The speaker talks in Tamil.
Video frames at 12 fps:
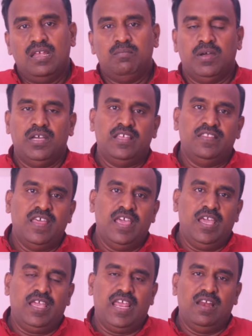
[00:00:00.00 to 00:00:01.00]
இப்போ
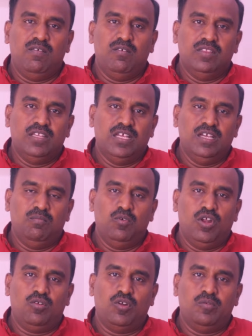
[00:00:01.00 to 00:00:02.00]
இதே கேள்வி வந்து
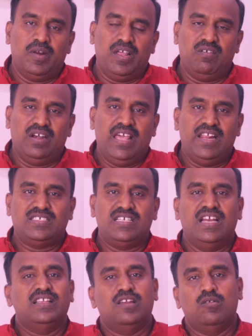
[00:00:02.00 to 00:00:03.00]
முன்னர் ஒரு முறை அவர் நேரு
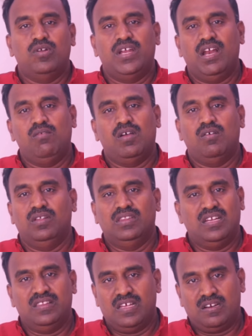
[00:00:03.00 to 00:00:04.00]
ஸ்டேடியத்தில் ஒரு நிகழ்வுக்கு
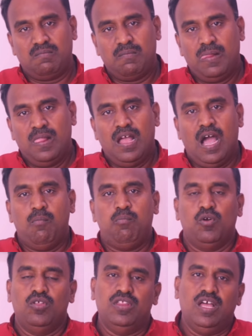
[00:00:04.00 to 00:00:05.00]
வந்திருந்தார்
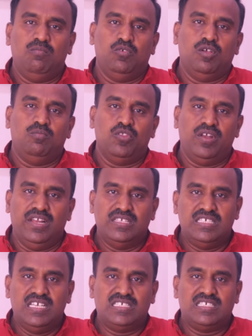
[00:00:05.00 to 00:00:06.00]
அப்பொழுதுதான் முத முதல்ல
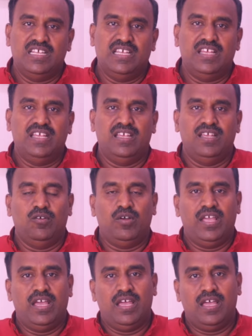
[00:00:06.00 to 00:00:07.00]

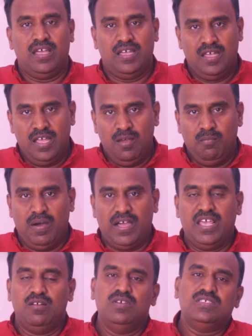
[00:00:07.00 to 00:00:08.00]
ஜிஎஸ்டியோடைய
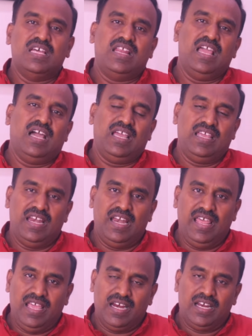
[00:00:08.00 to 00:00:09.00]
பகிர்வு சரியாக
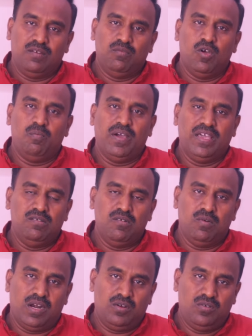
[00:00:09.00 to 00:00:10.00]
இல்லை எங்களுக்கு இவ்வளோ
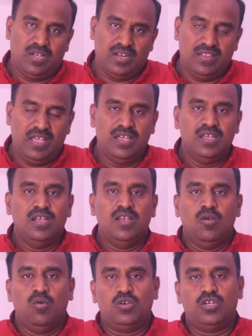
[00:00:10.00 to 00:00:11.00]
பகிர்வு வரணுங்கிறத
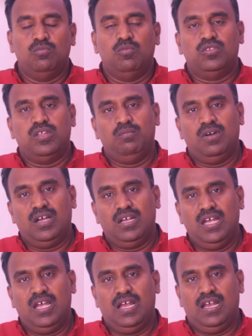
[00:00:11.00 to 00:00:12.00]
ஒட்டுமொத்தமாக
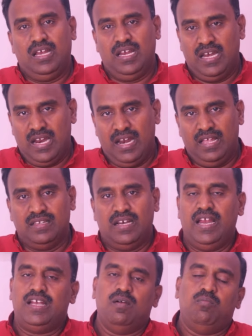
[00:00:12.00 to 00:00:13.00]
என்னெல்லாம் அந்த
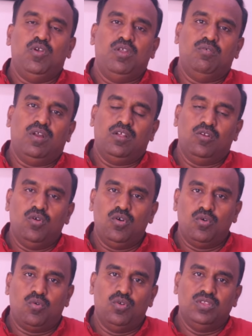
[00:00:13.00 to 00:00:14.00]
டேட்டா புள்ளி
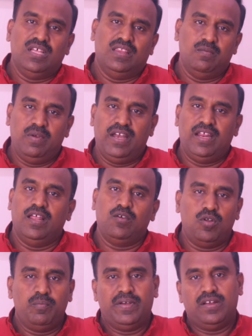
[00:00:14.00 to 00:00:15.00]
உரங்களோடு கொடுத்து அந்த
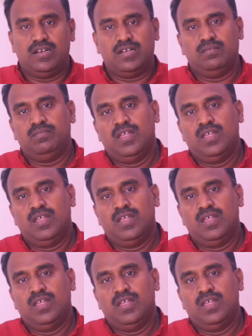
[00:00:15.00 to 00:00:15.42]
மேடையில் குறிப்பிட்டார்